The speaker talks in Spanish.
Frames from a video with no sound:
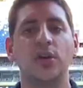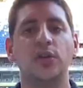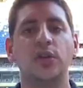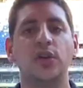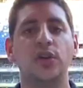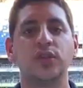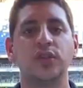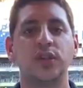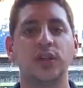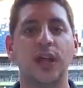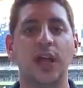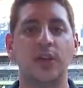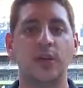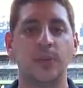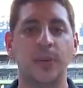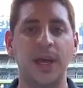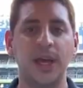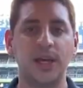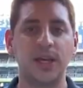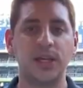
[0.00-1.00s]
de 11 Diario
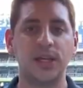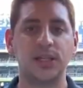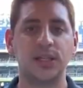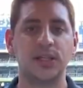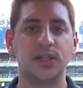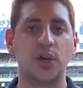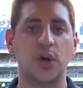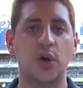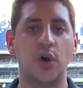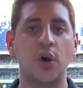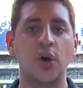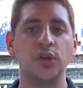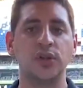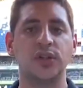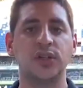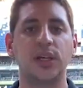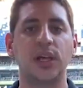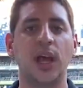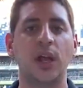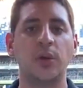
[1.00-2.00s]
MX,
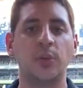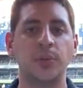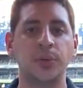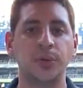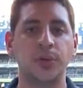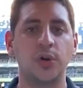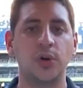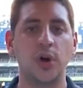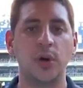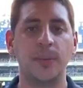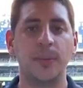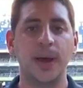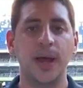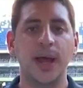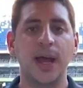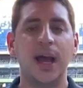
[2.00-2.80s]
11diario.com,